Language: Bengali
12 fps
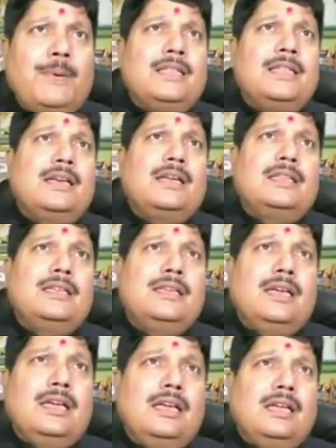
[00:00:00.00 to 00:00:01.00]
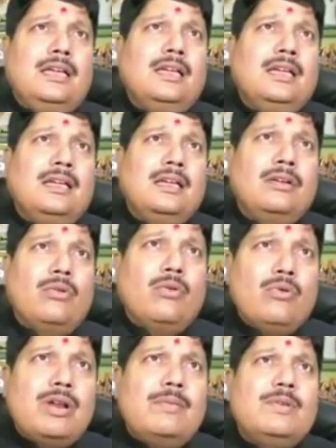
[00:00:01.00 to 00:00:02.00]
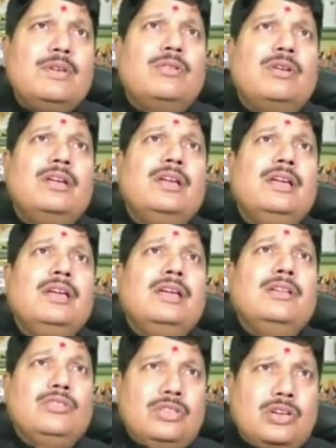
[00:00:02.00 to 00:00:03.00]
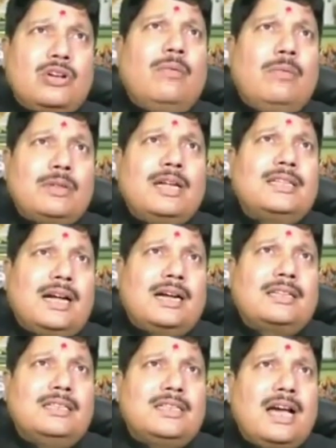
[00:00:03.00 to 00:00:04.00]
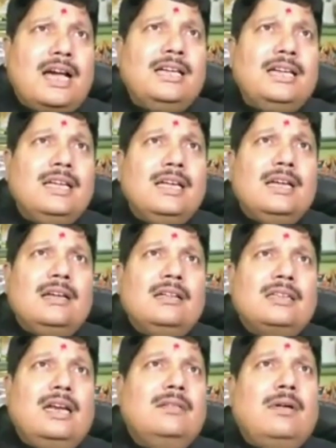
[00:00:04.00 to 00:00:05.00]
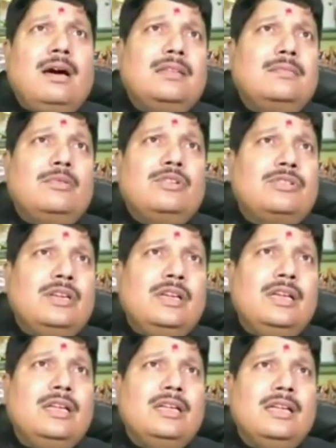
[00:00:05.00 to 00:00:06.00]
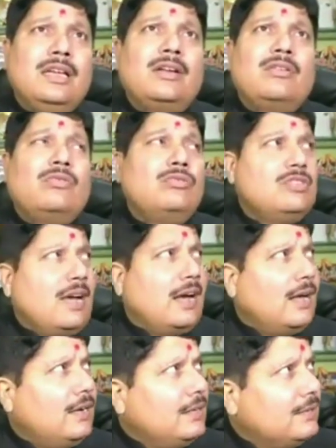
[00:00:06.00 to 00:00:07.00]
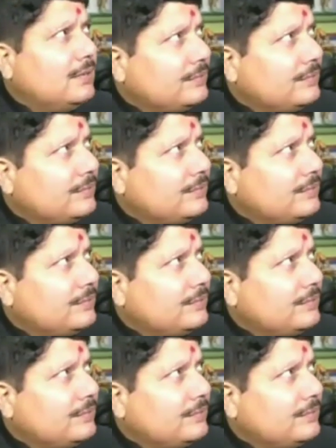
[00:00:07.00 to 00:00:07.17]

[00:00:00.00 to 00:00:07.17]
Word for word: মাফিয়াদেরকে দিয়ে গুন্ডামি করে যদি ক্ষমতায় থাকতে চায় তাহলে ভারতবর্ষে এর কোনো জায়গা